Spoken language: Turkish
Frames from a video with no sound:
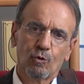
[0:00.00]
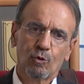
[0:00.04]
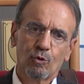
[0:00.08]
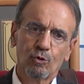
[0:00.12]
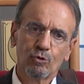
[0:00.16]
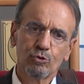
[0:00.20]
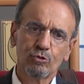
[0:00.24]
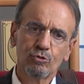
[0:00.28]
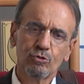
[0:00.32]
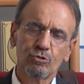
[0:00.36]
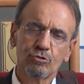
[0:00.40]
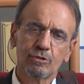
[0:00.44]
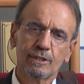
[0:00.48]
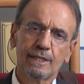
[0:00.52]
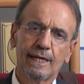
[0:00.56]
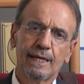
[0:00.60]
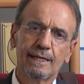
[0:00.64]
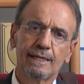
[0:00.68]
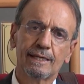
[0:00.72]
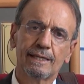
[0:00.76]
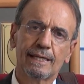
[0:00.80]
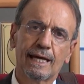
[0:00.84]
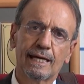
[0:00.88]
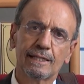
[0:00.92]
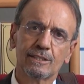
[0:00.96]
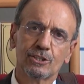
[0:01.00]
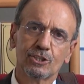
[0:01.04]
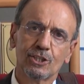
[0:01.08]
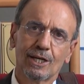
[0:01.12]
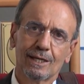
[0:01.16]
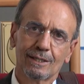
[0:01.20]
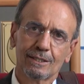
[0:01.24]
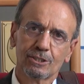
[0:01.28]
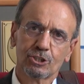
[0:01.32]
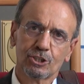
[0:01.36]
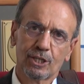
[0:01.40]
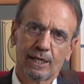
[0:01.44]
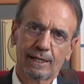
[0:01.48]
Onu yeniden
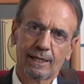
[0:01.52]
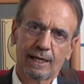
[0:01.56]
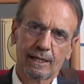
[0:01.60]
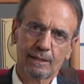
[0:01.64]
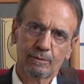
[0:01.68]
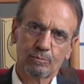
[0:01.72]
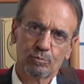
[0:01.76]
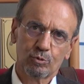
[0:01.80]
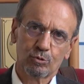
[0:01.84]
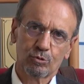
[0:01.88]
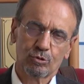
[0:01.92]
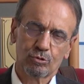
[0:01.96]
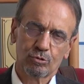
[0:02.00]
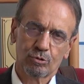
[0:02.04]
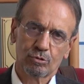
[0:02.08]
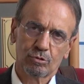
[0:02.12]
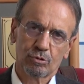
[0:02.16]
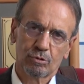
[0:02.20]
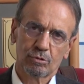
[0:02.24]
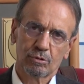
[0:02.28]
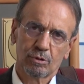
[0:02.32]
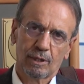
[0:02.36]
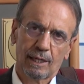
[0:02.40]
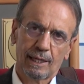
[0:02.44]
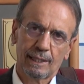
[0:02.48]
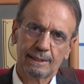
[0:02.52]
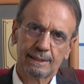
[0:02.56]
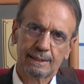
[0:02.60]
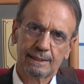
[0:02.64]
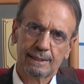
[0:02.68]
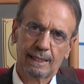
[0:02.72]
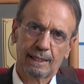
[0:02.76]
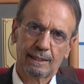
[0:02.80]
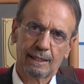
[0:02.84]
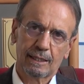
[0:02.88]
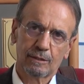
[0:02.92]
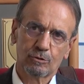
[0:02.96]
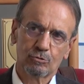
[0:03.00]
çalışarak bu
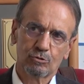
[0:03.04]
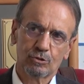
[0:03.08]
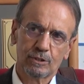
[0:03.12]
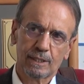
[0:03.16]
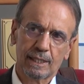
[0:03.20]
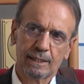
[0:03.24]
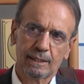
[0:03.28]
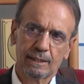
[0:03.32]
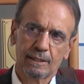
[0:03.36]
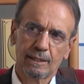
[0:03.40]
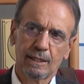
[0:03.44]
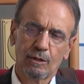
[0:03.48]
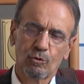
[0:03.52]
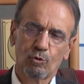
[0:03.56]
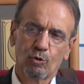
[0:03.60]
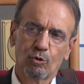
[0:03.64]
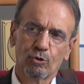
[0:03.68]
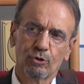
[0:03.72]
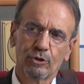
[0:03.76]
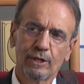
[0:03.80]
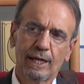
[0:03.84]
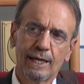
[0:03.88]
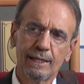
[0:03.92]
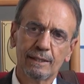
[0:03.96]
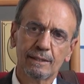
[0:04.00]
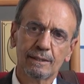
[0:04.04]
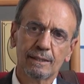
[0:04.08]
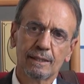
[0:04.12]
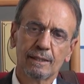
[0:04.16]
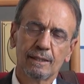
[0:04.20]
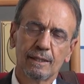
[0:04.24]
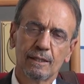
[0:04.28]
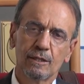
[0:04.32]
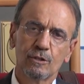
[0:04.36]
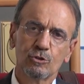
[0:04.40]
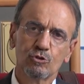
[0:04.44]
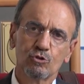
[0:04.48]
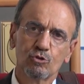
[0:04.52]
hastalar üzerinde. Onlar
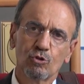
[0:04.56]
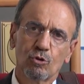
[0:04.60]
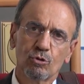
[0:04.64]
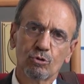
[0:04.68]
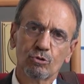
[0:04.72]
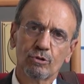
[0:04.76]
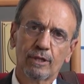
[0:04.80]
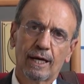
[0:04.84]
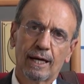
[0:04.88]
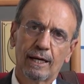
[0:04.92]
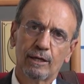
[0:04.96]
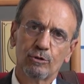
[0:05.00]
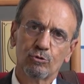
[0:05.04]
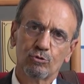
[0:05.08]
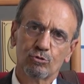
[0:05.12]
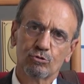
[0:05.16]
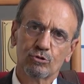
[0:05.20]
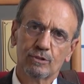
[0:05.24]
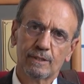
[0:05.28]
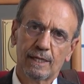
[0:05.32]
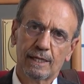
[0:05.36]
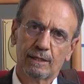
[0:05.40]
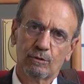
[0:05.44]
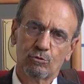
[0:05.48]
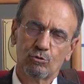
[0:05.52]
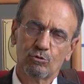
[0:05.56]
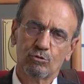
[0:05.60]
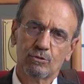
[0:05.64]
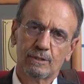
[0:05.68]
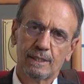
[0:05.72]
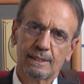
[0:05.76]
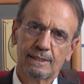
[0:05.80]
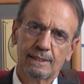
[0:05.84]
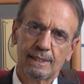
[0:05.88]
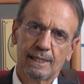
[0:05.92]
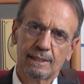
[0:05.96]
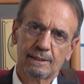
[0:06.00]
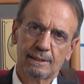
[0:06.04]
çok daha yüksek,
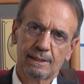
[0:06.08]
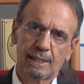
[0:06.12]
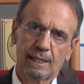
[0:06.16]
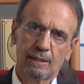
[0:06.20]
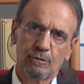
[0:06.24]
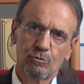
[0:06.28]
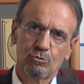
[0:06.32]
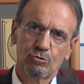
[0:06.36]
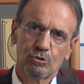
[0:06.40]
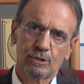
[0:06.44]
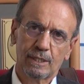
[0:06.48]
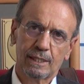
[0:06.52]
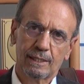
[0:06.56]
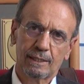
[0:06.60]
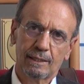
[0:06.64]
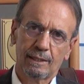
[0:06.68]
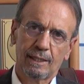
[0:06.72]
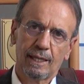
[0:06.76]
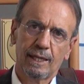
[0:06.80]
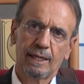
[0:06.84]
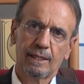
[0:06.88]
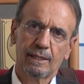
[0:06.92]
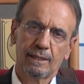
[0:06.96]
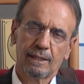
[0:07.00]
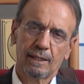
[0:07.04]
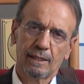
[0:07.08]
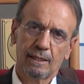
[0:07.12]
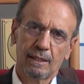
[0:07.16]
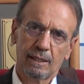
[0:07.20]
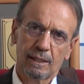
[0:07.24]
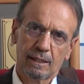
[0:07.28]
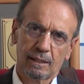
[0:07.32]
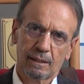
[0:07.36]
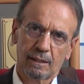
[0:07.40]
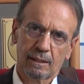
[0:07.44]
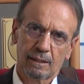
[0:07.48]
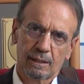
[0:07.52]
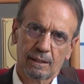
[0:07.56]
yüzde seksenin üzerinde
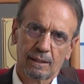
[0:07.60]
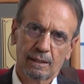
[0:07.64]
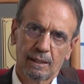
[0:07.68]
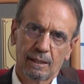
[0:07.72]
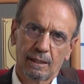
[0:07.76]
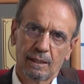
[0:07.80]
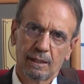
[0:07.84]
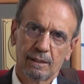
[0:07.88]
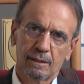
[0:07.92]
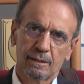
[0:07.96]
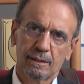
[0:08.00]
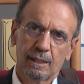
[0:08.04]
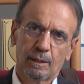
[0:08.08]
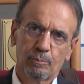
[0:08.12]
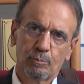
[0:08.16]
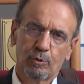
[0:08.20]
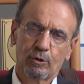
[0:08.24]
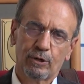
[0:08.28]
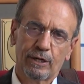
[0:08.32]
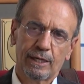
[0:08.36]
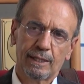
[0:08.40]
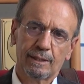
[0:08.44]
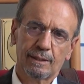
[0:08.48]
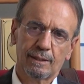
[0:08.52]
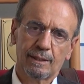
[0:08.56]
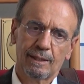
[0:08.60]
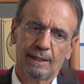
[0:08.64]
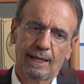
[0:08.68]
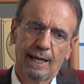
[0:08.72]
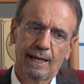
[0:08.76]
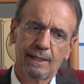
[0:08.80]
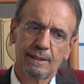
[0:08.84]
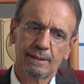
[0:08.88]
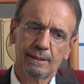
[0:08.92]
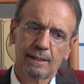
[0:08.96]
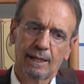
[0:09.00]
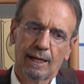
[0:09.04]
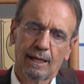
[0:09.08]
etkinlik rapor
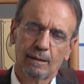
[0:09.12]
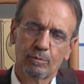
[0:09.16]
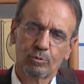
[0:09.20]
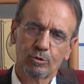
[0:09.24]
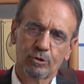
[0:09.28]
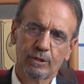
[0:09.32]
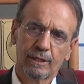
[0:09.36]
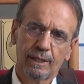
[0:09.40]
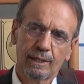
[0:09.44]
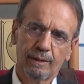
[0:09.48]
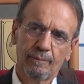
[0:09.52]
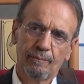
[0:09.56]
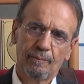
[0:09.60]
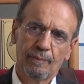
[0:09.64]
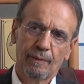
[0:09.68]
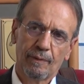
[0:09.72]
ettiler. Halbuki